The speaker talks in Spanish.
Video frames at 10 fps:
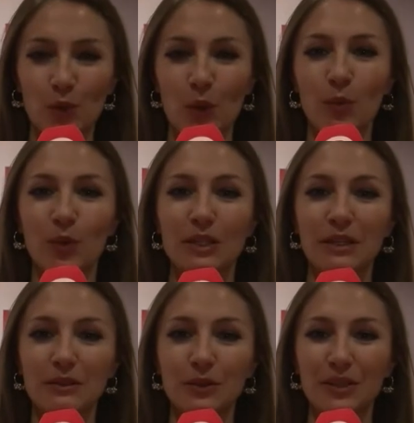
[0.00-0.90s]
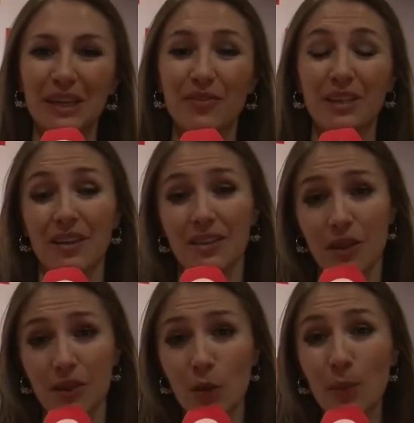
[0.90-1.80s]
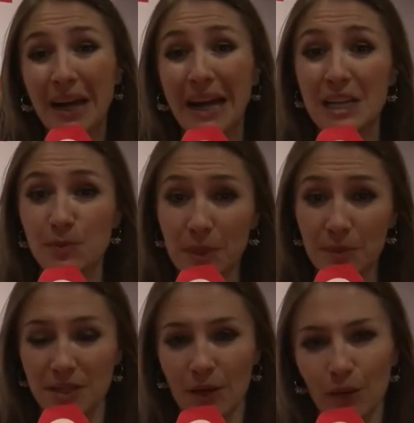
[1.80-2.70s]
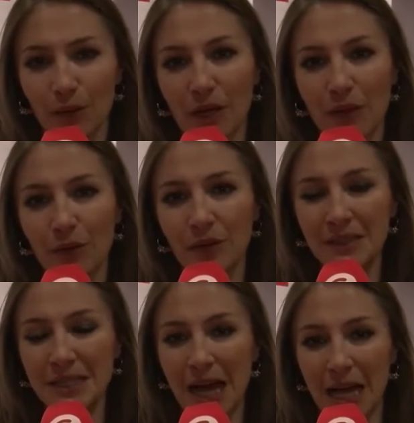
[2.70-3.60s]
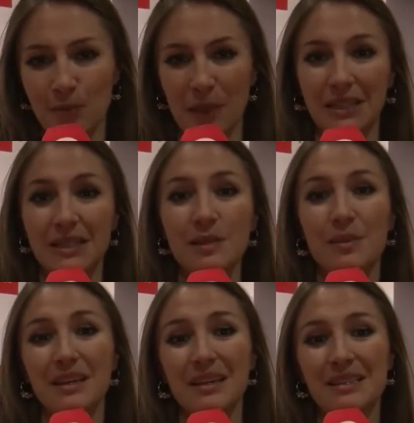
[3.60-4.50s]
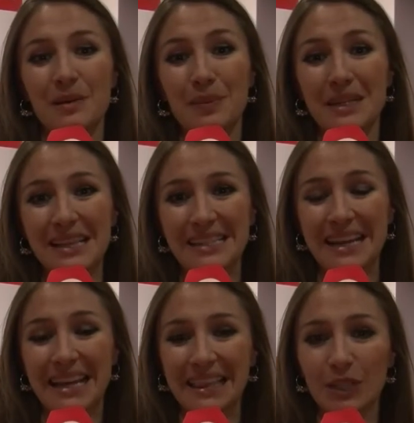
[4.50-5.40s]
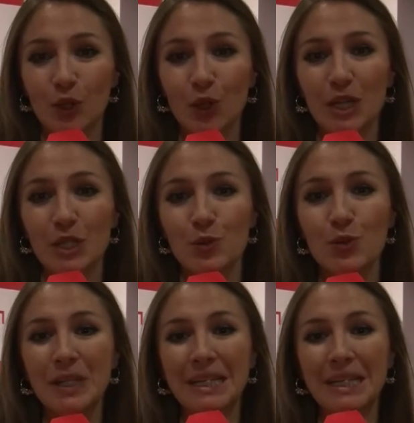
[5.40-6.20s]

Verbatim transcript: un nuevo proyecto de financiación para las pymes. Ha colocado a las pequeñas y medianas empresas en el centro de su